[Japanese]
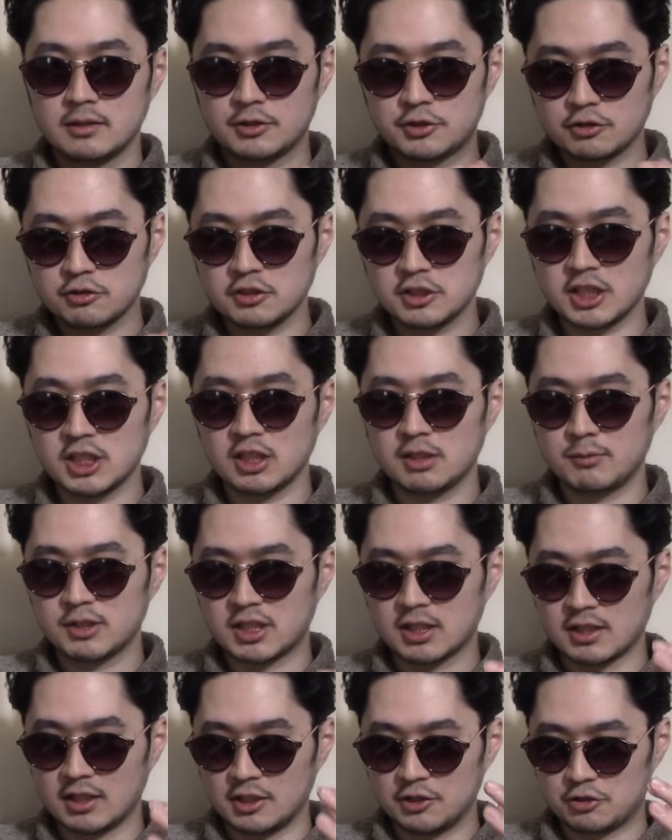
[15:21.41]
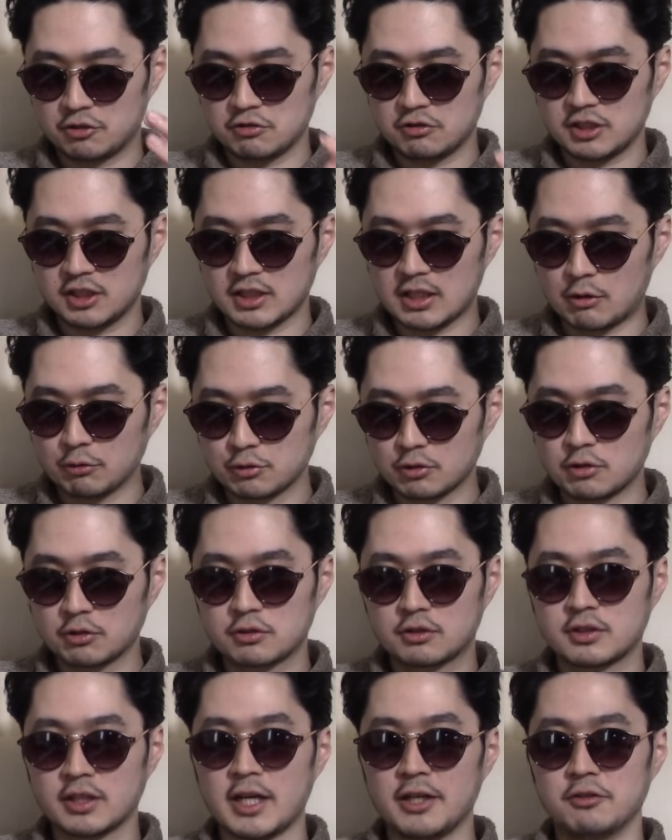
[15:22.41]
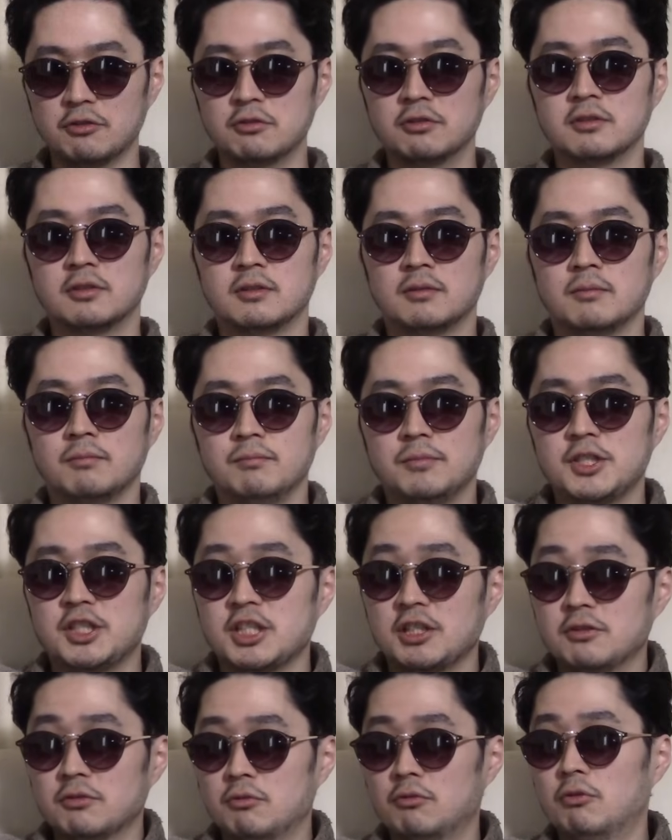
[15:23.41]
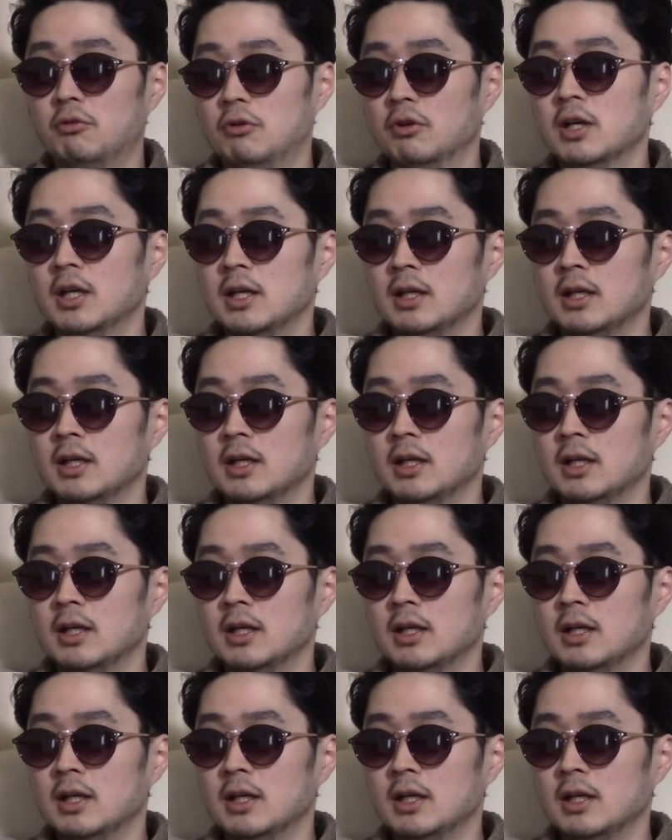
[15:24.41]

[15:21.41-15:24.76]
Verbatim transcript: じゅうにんに見せたらじゅうにんが驚くくらいの美人の子